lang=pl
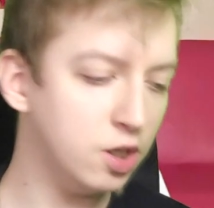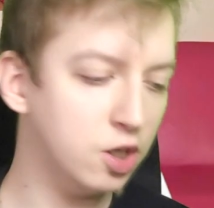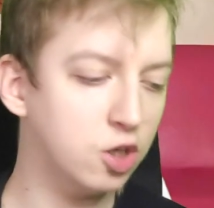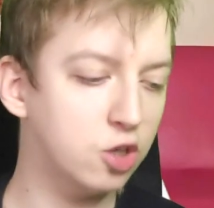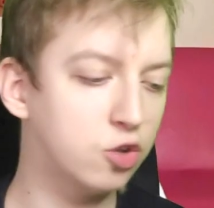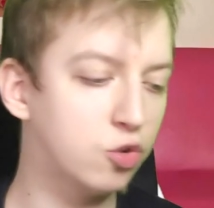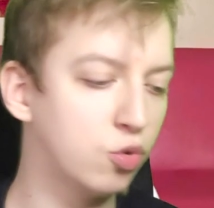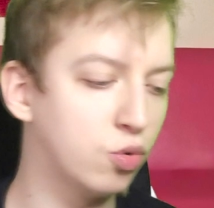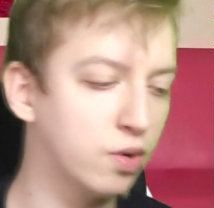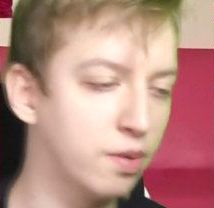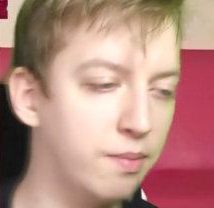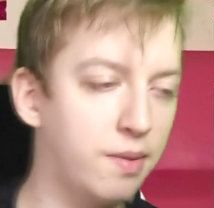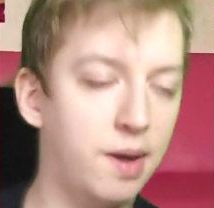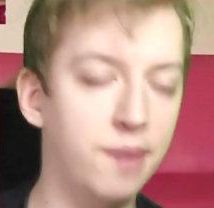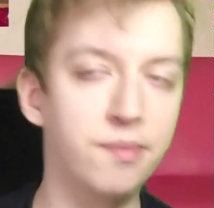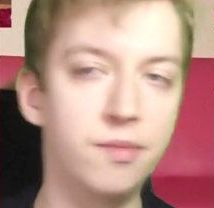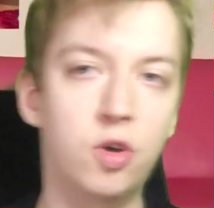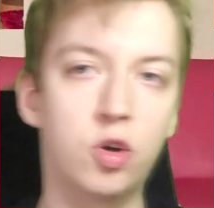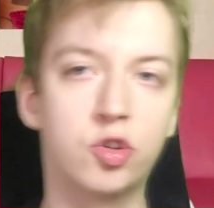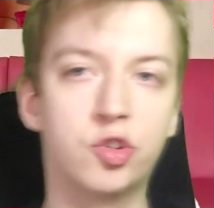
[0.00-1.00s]
który
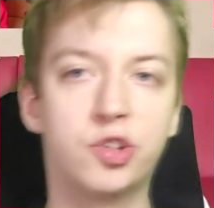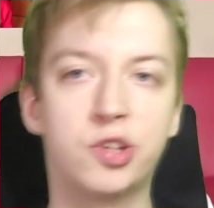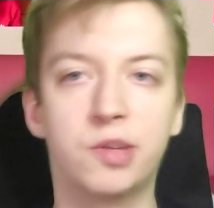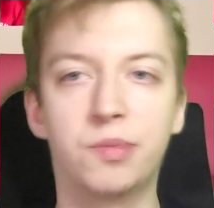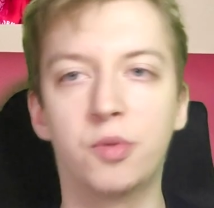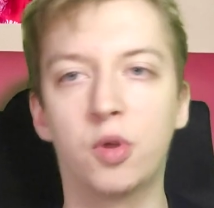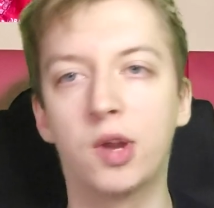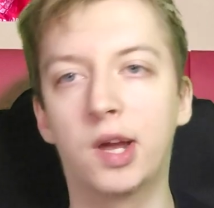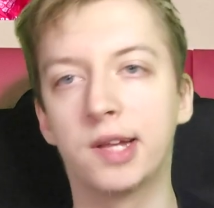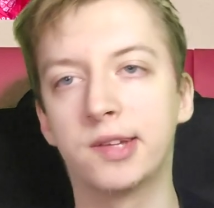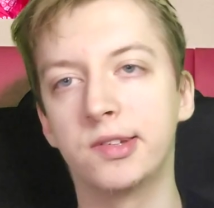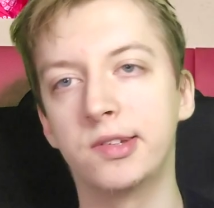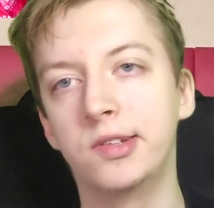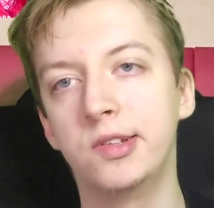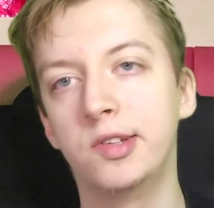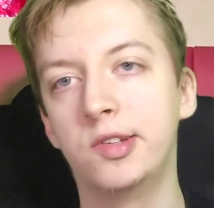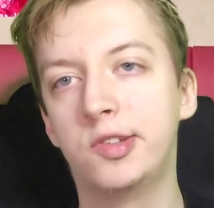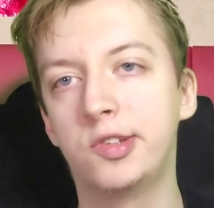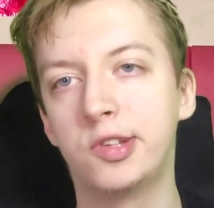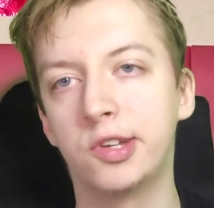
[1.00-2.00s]
mam od 7 lat i
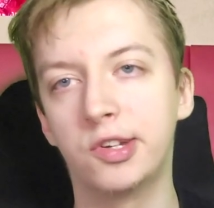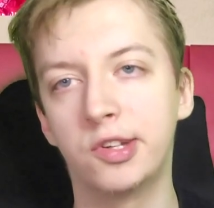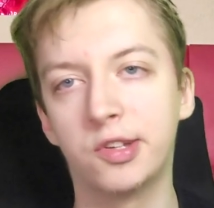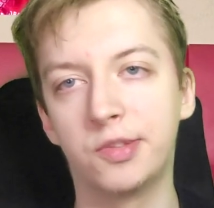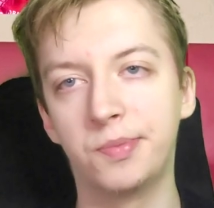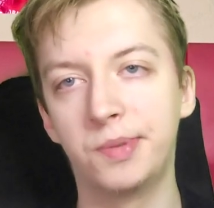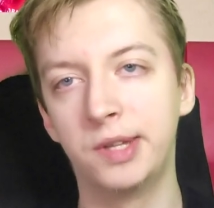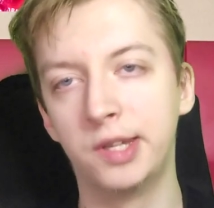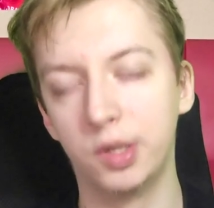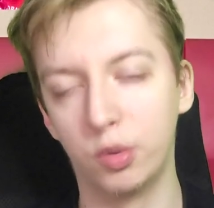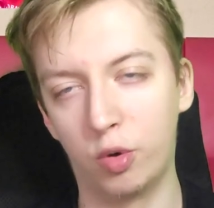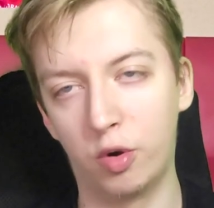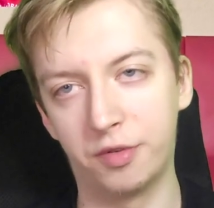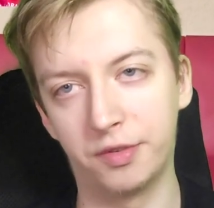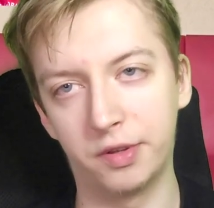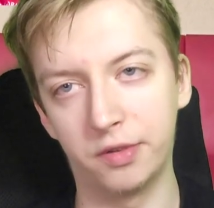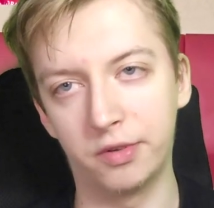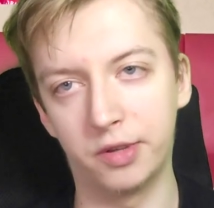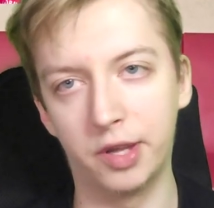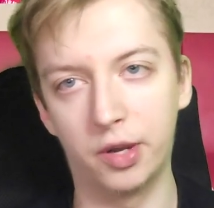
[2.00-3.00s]
nic się nie zmieniło w
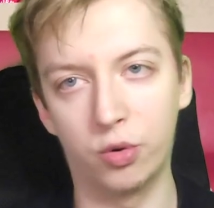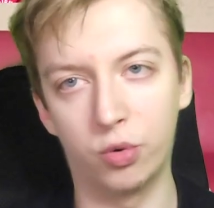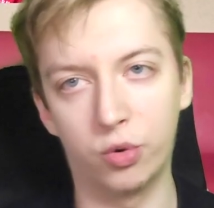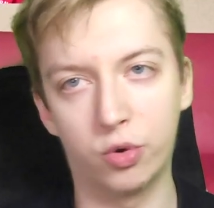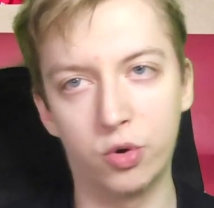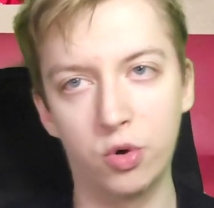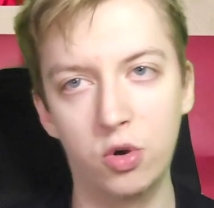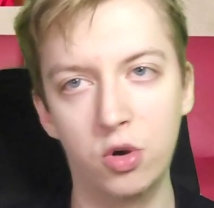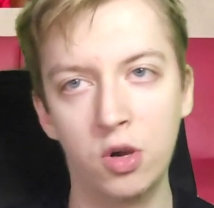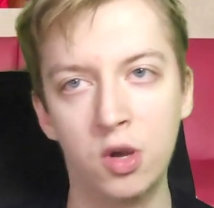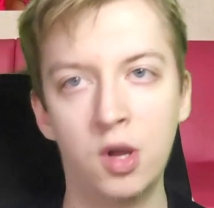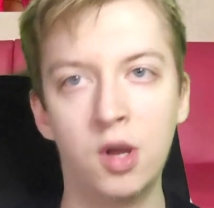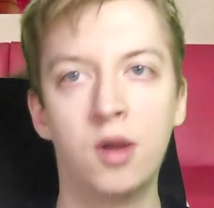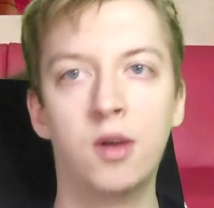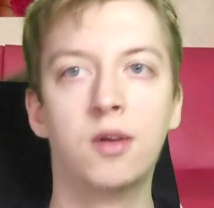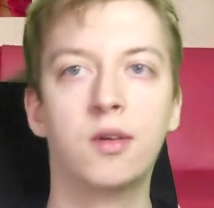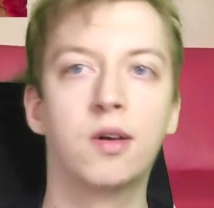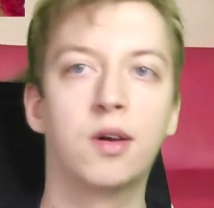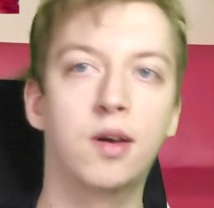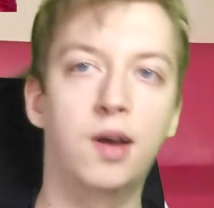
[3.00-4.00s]
tym kierunku,
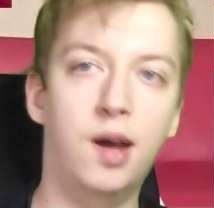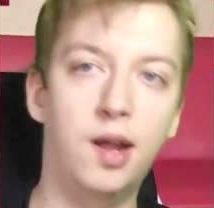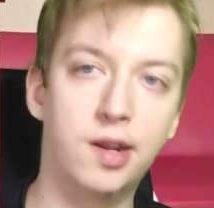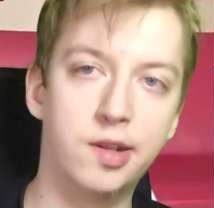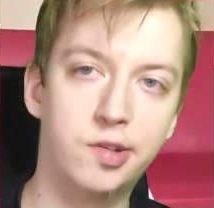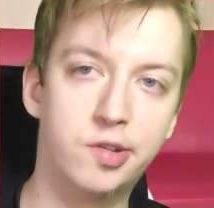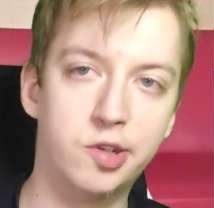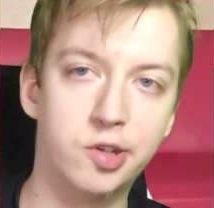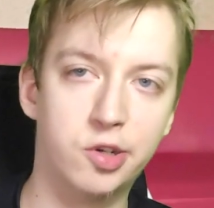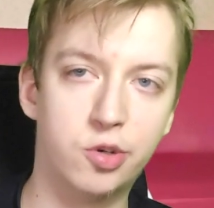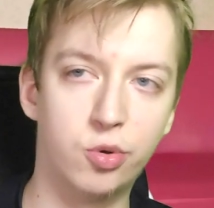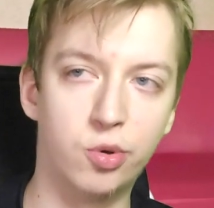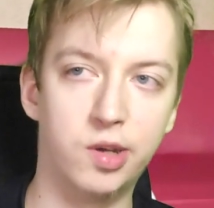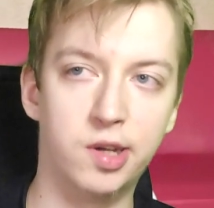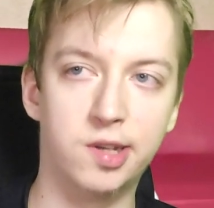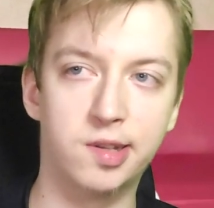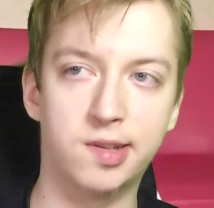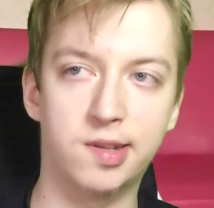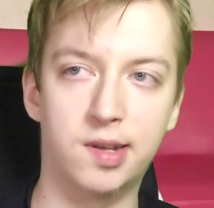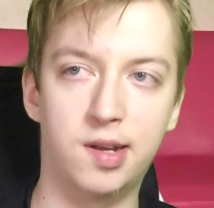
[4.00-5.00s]
ale
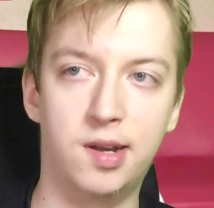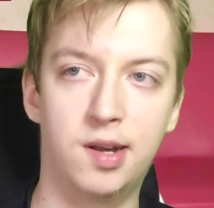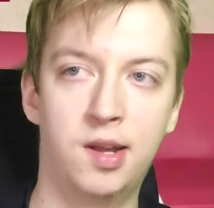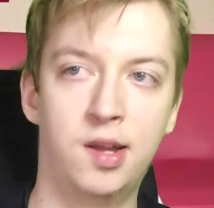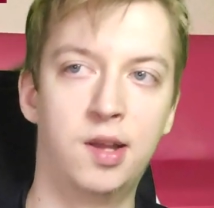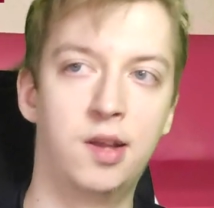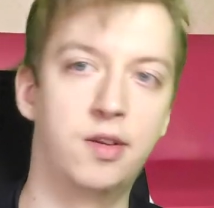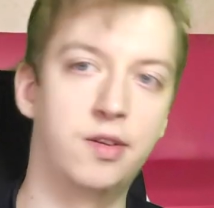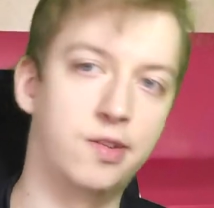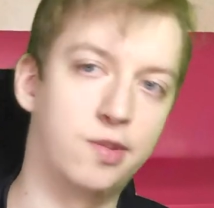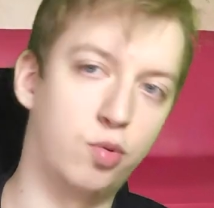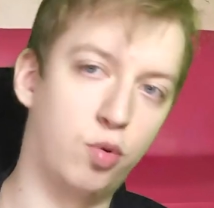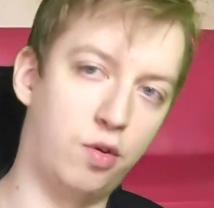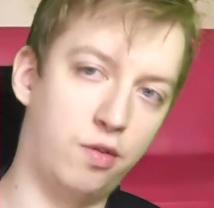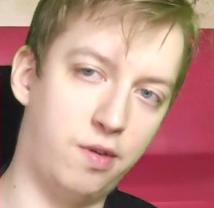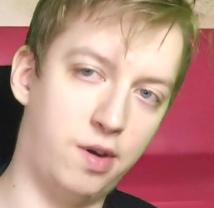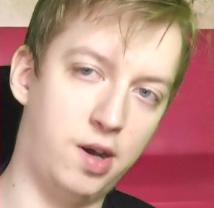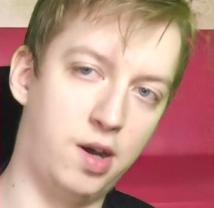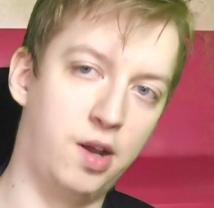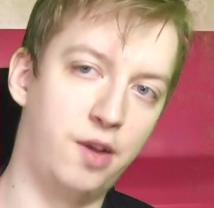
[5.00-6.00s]
dziękuję za
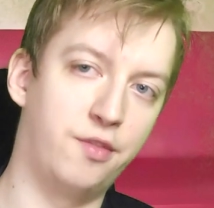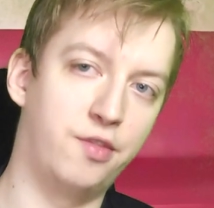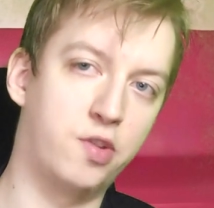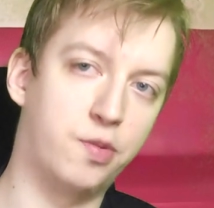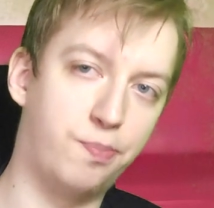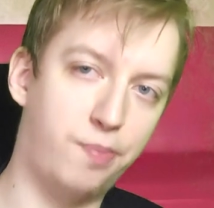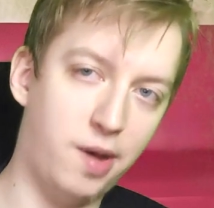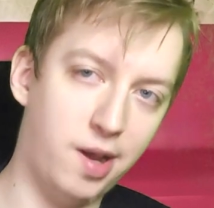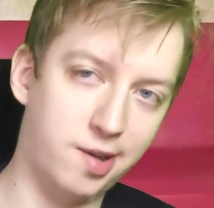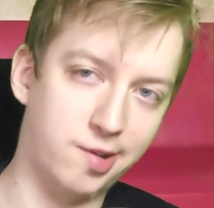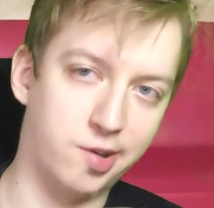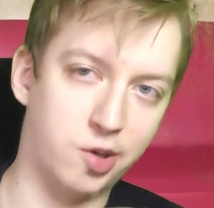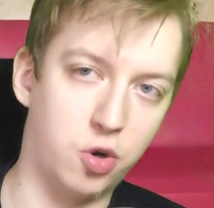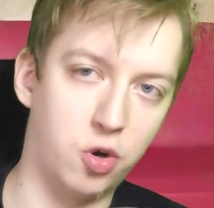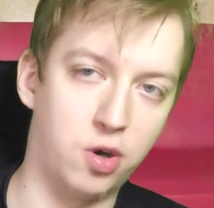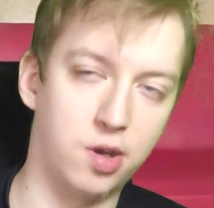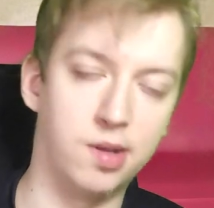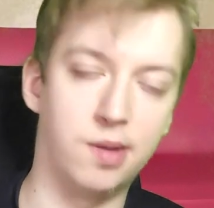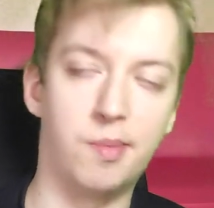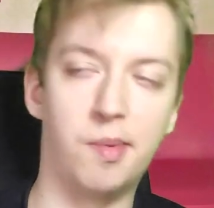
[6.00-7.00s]
słowa wsparcia,
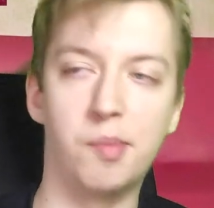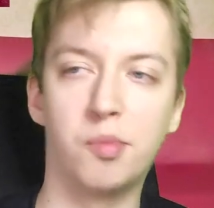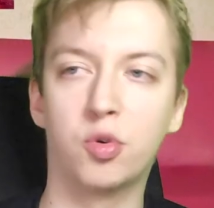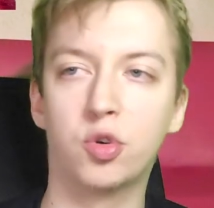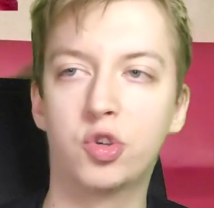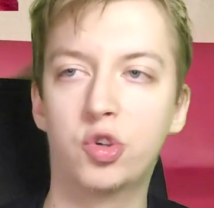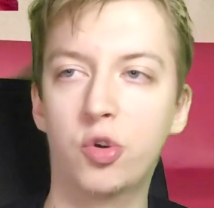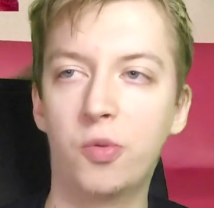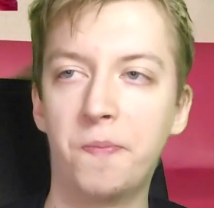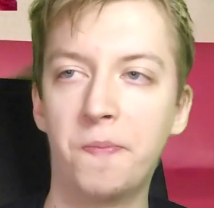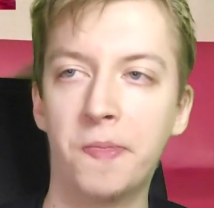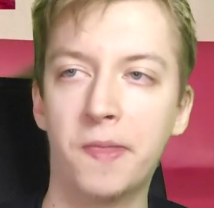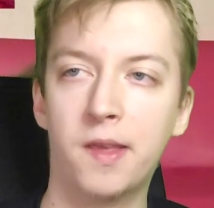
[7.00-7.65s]
kochana mamusiu.